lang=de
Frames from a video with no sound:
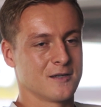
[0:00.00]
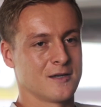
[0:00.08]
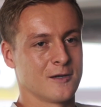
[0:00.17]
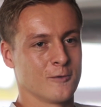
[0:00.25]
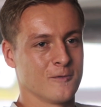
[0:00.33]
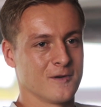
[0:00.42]

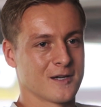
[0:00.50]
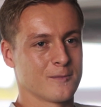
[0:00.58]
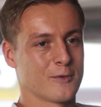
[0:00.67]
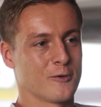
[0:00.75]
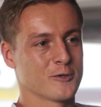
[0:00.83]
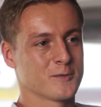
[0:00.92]
Hannover
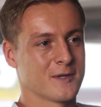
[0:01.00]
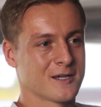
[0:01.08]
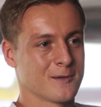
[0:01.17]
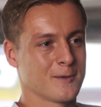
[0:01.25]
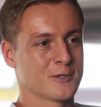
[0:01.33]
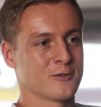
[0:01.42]
gegen Braunschweig
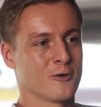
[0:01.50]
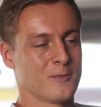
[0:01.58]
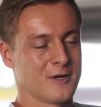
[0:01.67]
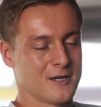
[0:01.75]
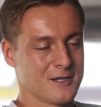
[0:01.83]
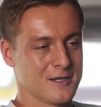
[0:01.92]
immer noch
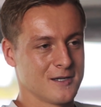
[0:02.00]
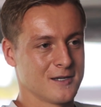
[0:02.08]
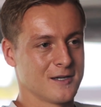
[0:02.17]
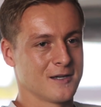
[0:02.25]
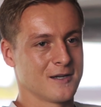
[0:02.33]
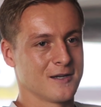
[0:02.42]
mal
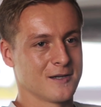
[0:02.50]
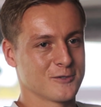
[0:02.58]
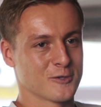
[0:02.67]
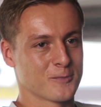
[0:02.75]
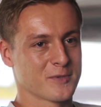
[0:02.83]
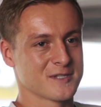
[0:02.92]
äh, ein
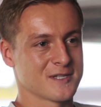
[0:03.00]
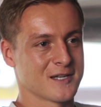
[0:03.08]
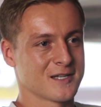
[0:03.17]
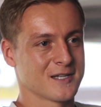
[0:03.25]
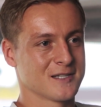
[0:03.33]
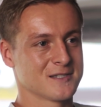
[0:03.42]
Stück
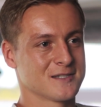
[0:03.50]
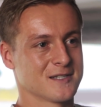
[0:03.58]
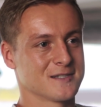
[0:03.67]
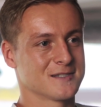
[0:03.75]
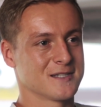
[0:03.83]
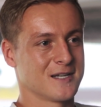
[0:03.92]
brisanter ist,
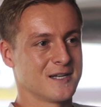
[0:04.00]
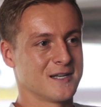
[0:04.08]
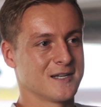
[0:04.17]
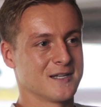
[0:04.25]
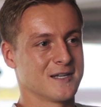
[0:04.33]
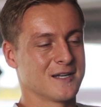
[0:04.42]
dass da äh,
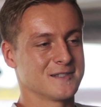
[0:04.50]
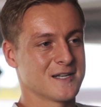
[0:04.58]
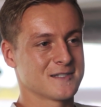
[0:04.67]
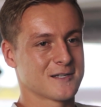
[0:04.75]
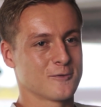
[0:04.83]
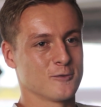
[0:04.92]
eine
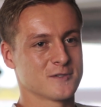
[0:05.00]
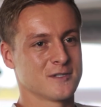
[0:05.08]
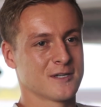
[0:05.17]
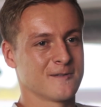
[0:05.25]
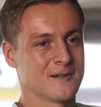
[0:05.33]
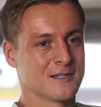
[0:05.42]
sehr, sehr
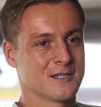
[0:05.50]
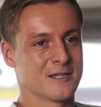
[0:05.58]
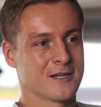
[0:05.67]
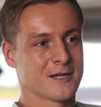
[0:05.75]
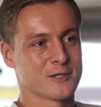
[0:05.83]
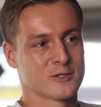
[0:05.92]
große
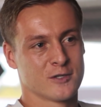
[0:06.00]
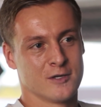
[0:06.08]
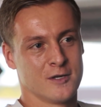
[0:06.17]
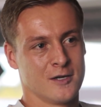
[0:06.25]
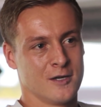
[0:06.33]
Rivalität herrscht.